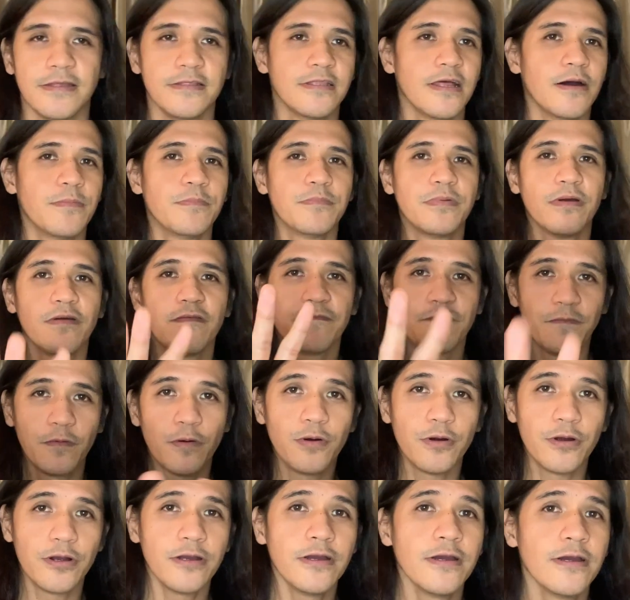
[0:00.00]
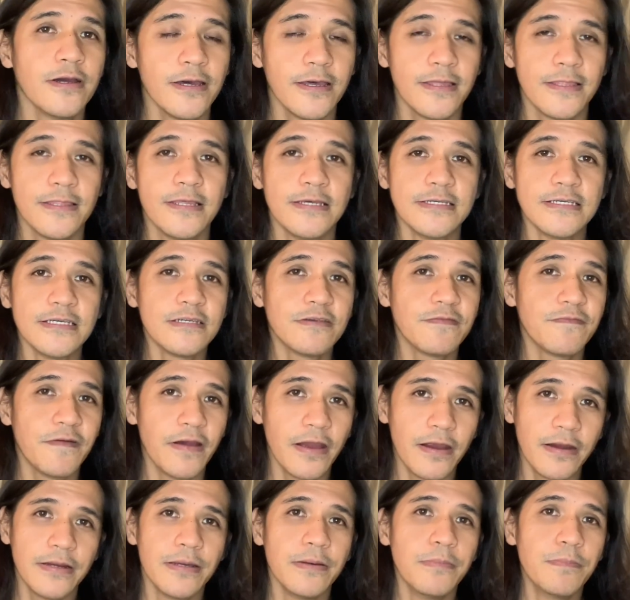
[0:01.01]
Number four, this is
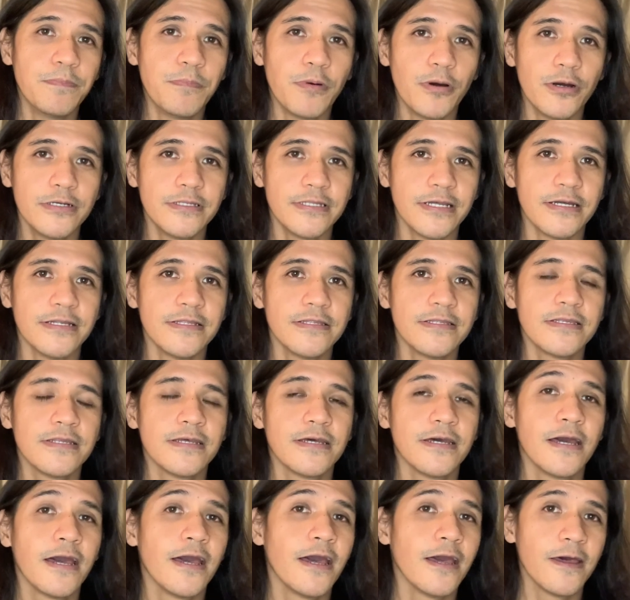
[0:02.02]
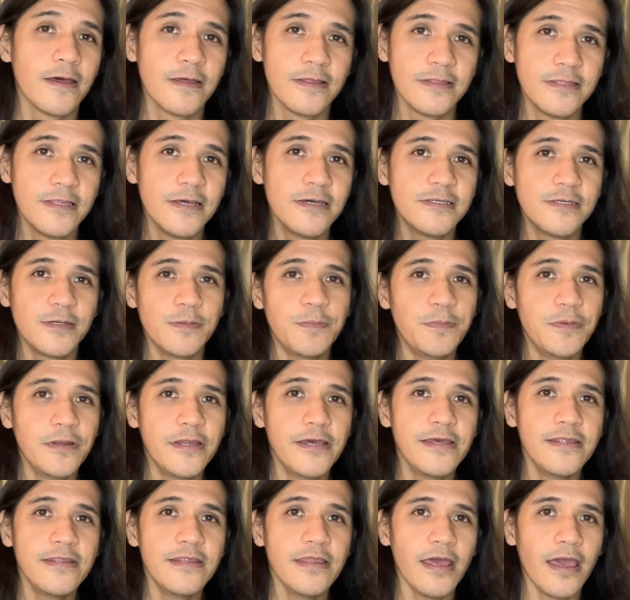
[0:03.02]
very important,
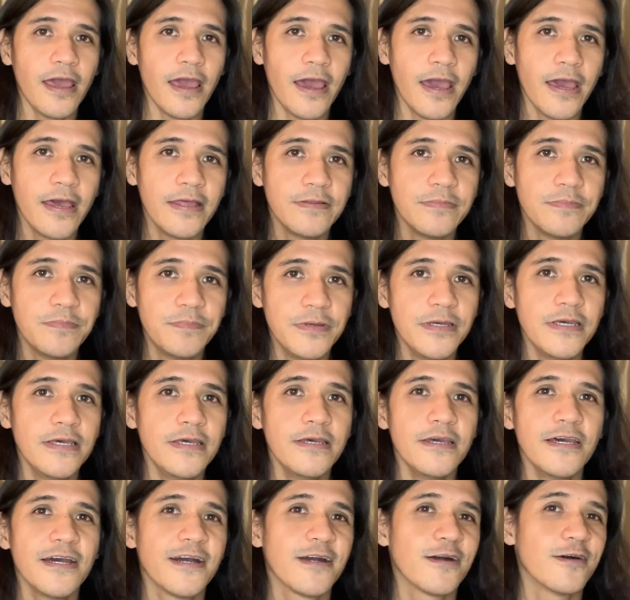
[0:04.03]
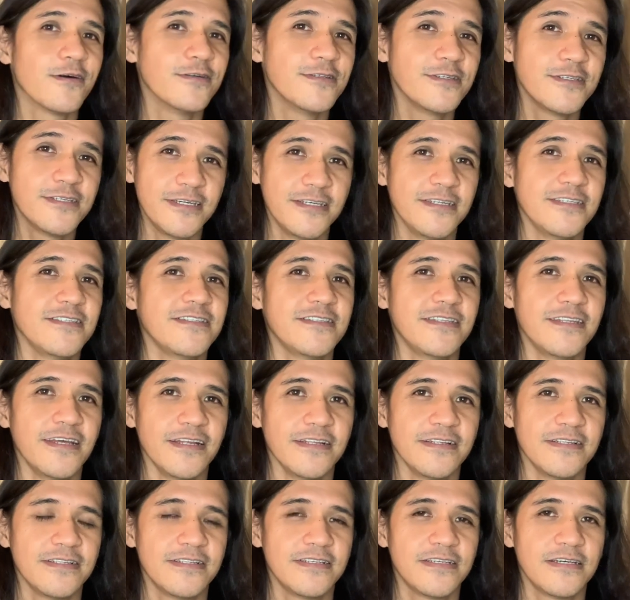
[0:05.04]
discipline and be
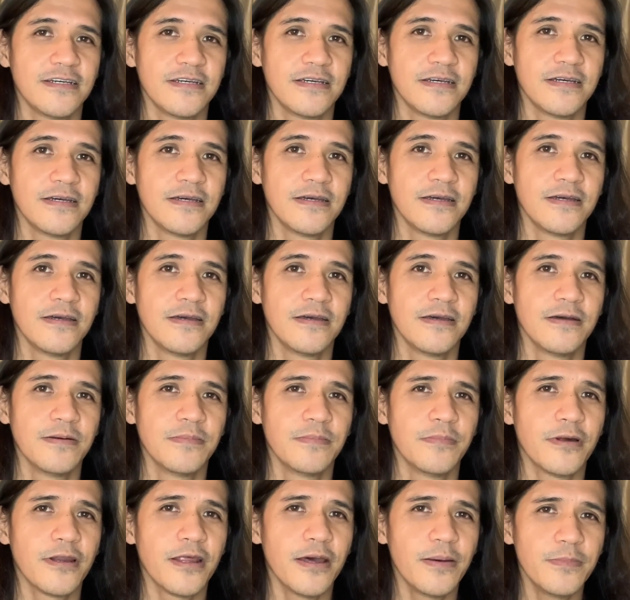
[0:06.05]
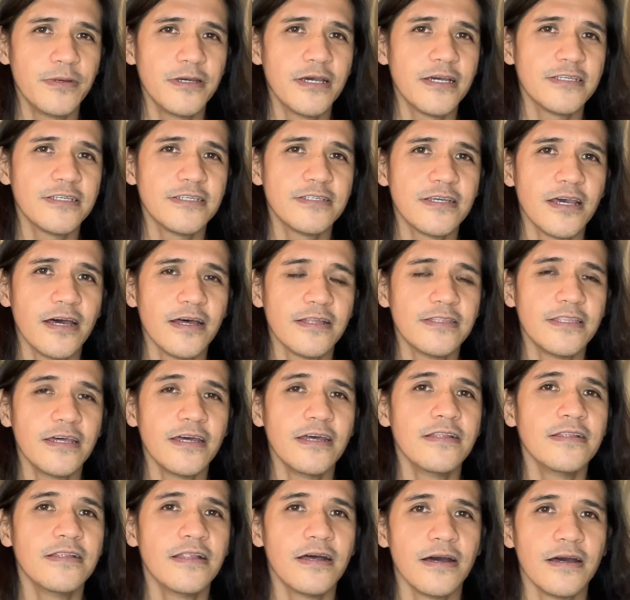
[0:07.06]
consistent. Marami kasi sa
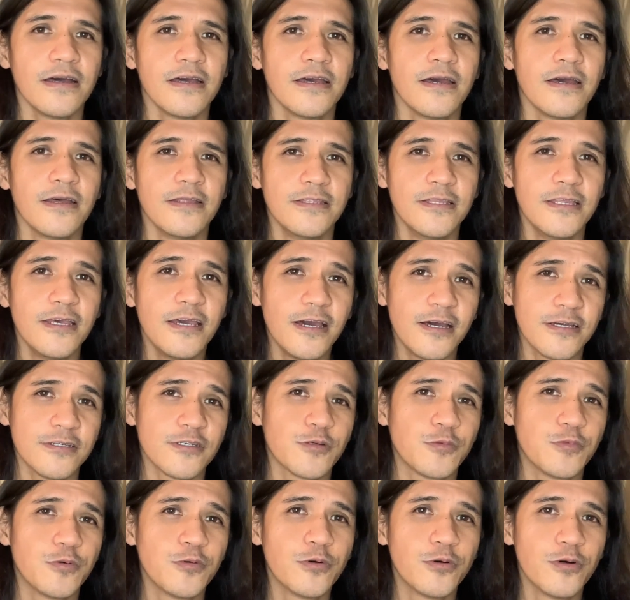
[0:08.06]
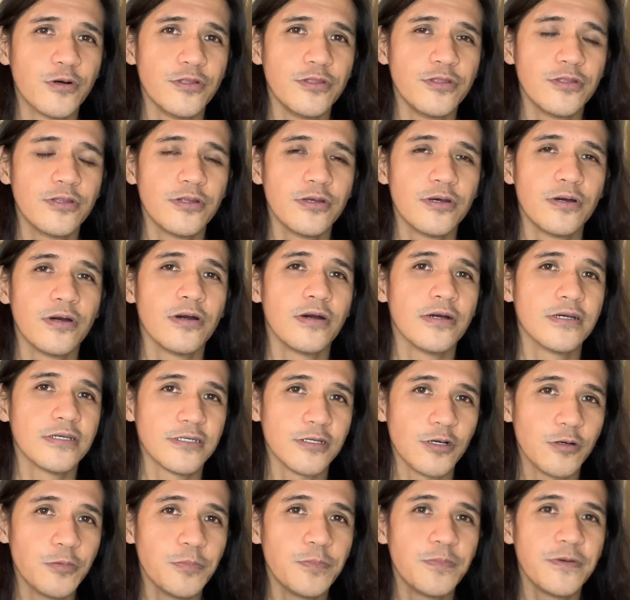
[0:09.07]
atin, ningas pugon
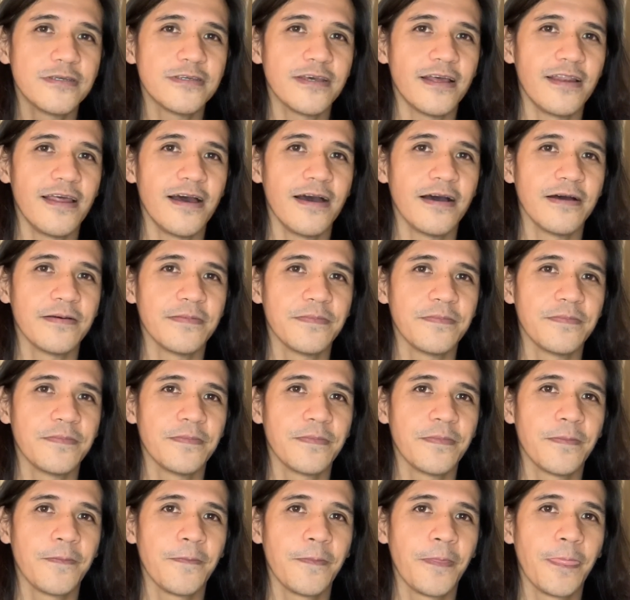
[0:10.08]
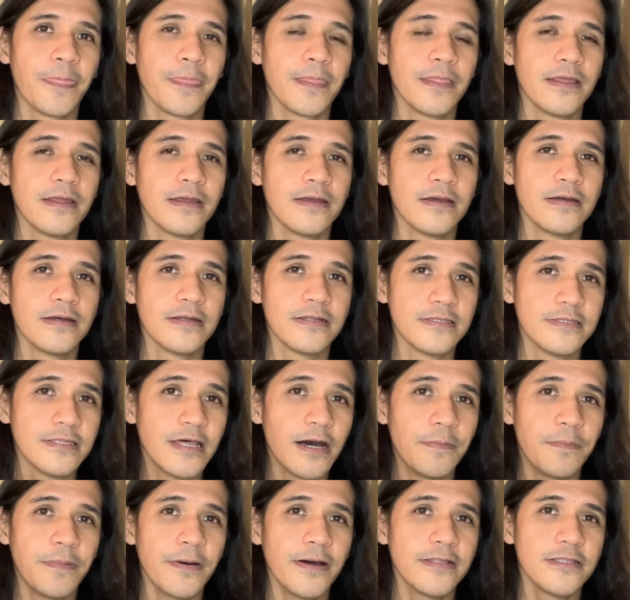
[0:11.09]
sa umpisa lang.
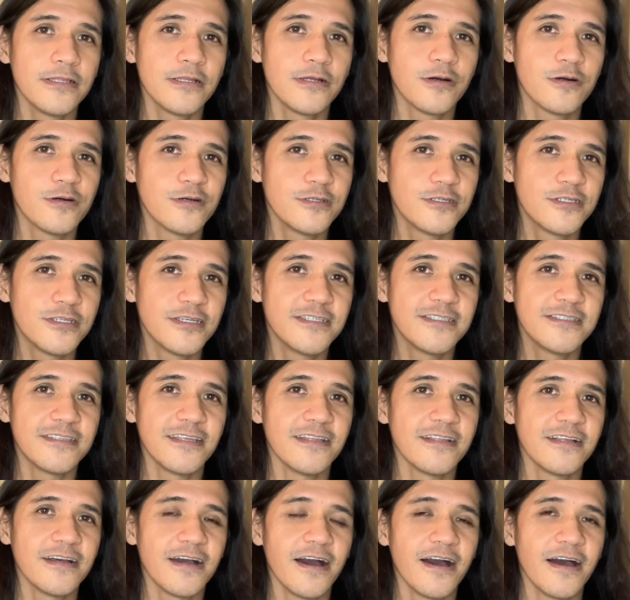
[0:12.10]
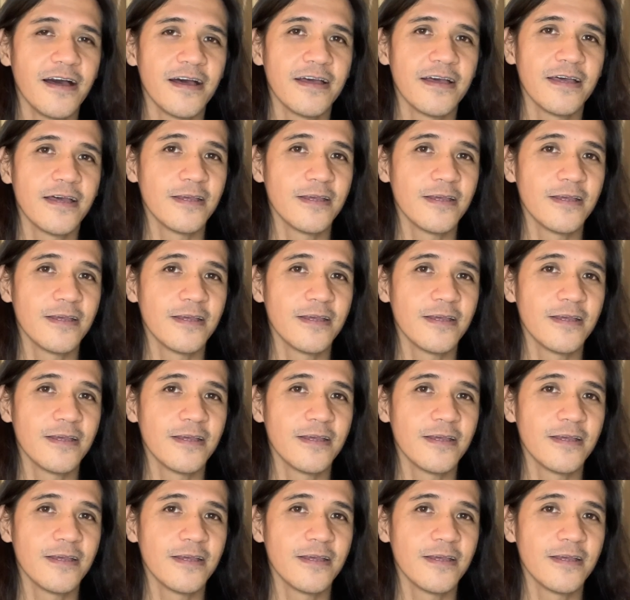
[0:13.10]
Dapat consistent ka.